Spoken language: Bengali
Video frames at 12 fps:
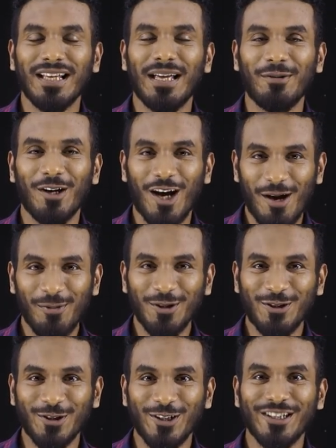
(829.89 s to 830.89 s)
এবং
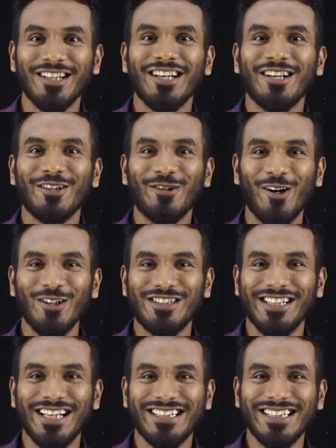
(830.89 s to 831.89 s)
অবশ্যই গো
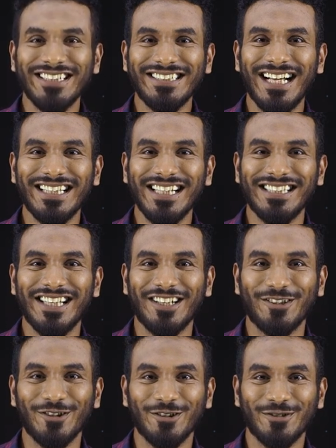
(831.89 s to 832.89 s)
জিএটের সাথেই
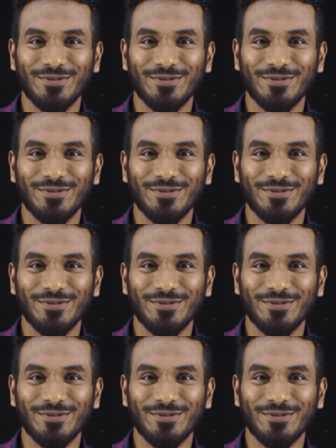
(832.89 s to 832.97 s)
থেকো